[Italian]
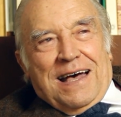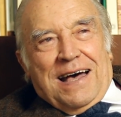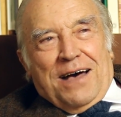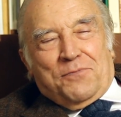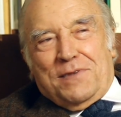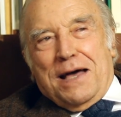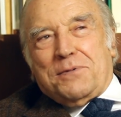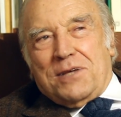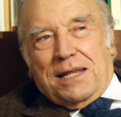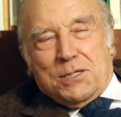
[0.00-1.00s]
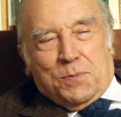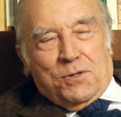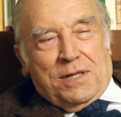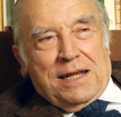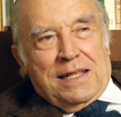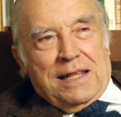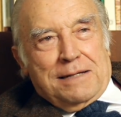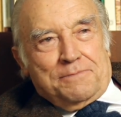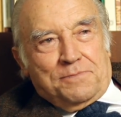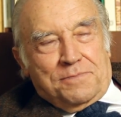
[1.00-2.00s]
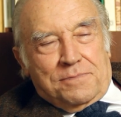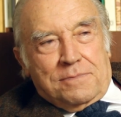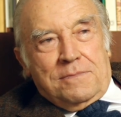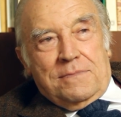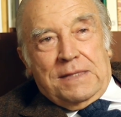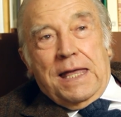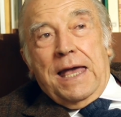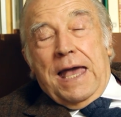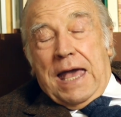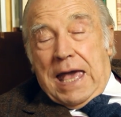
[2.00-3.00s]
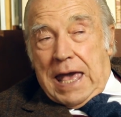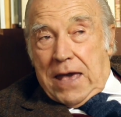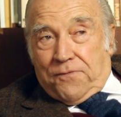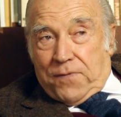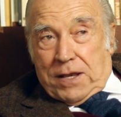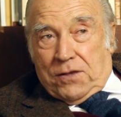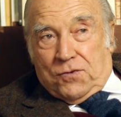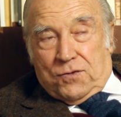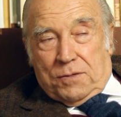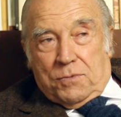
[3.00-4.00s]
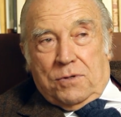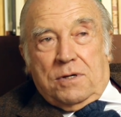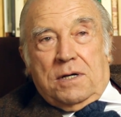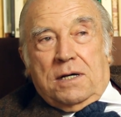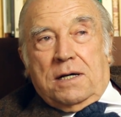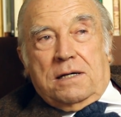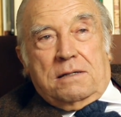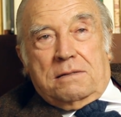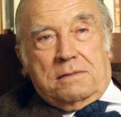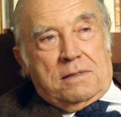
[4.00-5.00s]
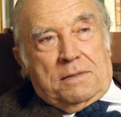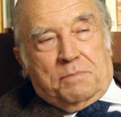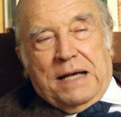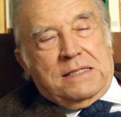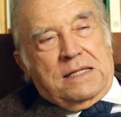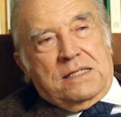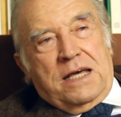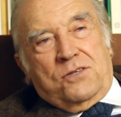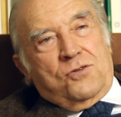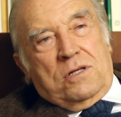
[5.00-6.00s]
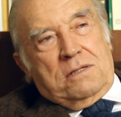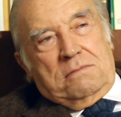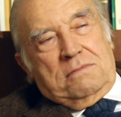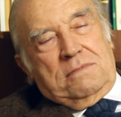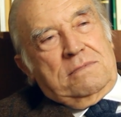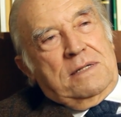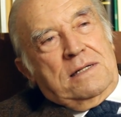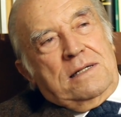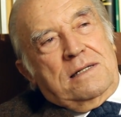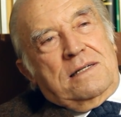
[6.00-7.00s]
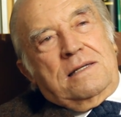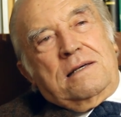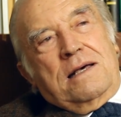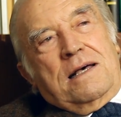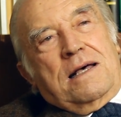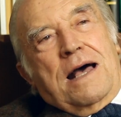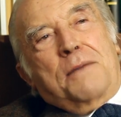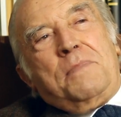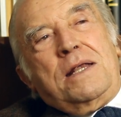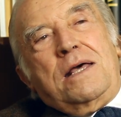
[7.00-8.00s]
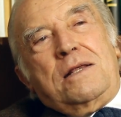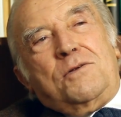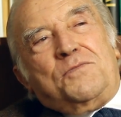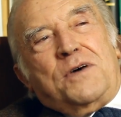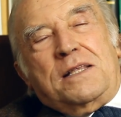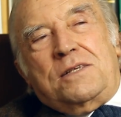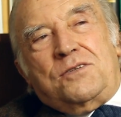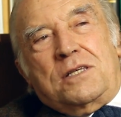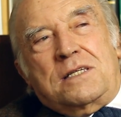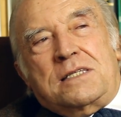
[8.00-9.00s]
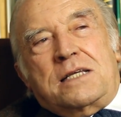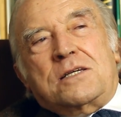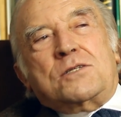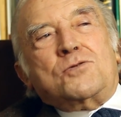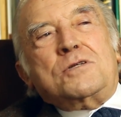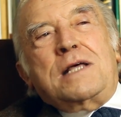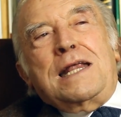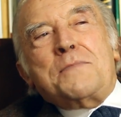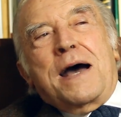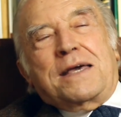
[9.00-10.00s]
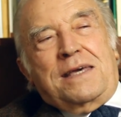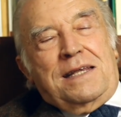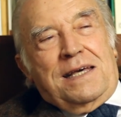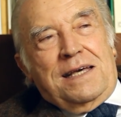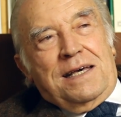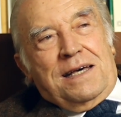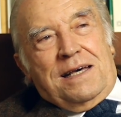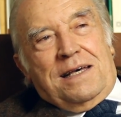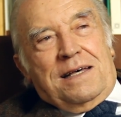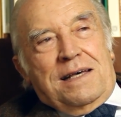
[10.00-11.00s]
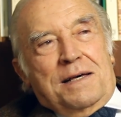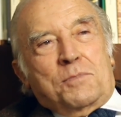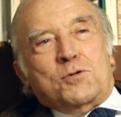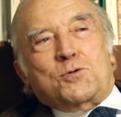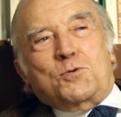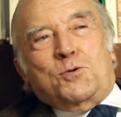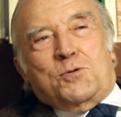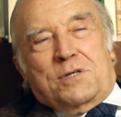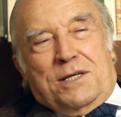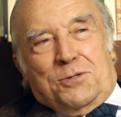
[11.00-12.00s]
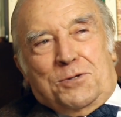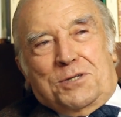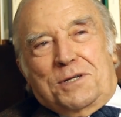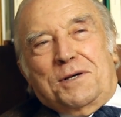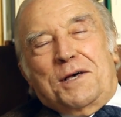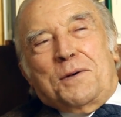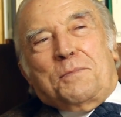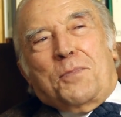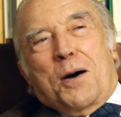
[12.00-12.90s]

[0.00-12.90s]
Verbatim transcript: affidiamoci alla spontaneità. Certo. È verissimo. Eh, basta seggiole, eh, a me ne, non fate certi seggi che sono delle macchine eh, mostruose che tu dici, boh,